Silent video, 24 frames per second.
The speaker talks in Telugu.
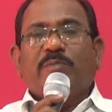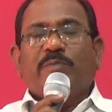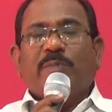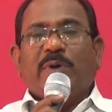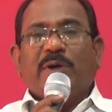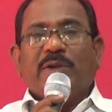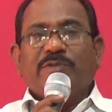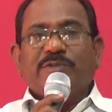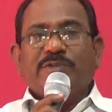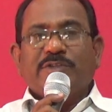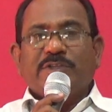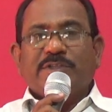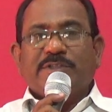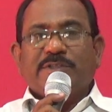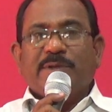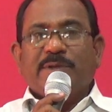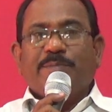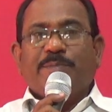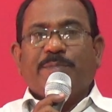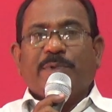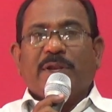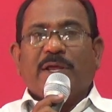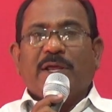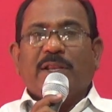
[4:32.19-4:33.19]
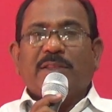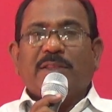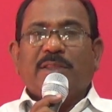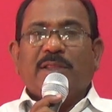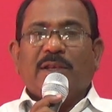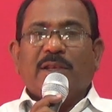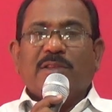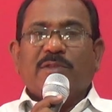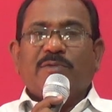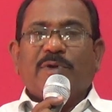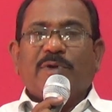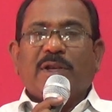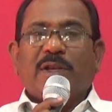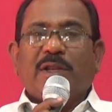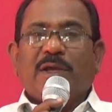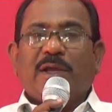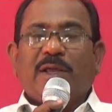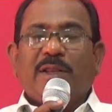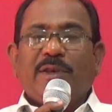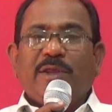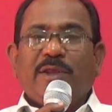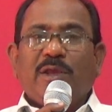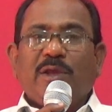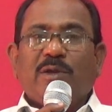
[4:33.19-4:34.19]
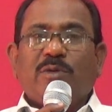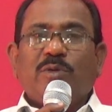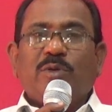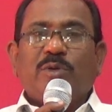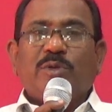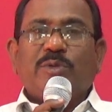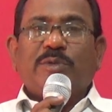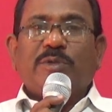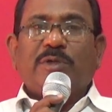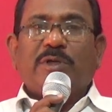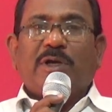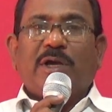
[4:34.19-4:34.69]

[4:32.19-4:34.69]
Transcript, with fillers: మనం చేసే ప్రార్థన ద్వారా అనేకులు